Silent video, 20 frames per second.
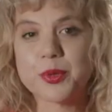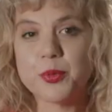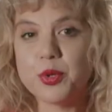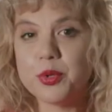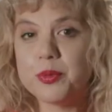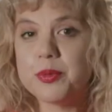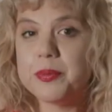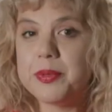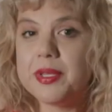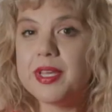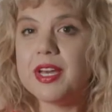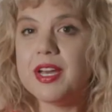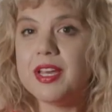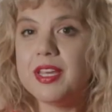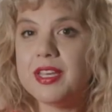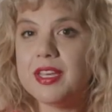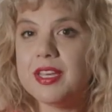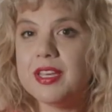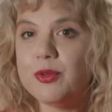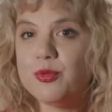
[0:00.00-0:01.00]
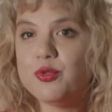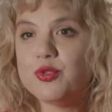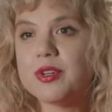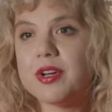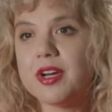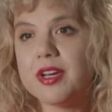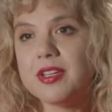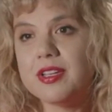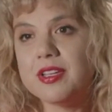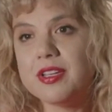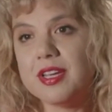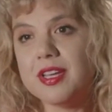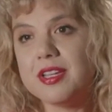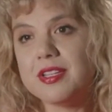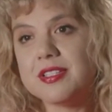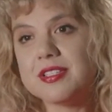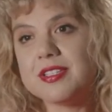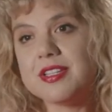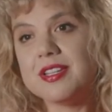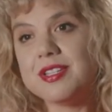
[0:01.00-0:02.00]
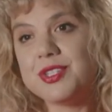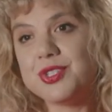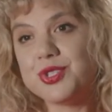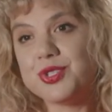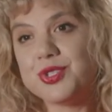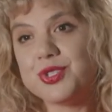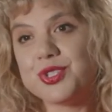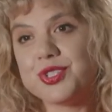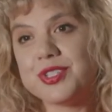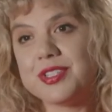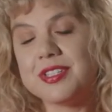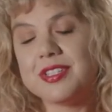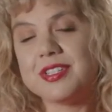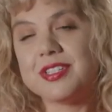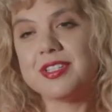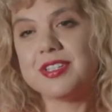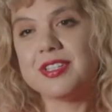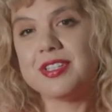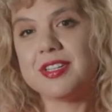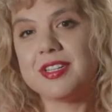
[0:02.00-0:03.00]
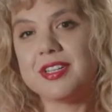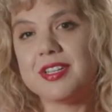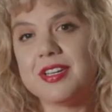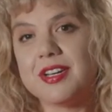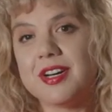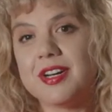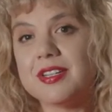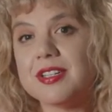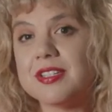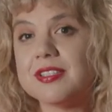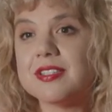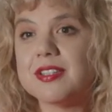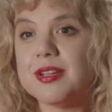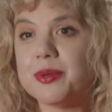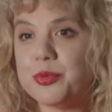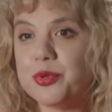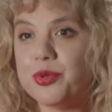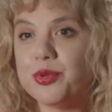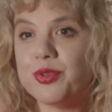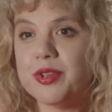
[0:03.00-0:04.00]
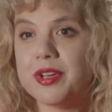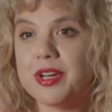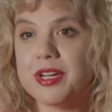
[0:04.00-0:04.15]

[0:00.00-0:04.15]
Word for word: Böyle bir, bir iki üç ay kendisiyle çalıştık. Ee, arkasından bir gün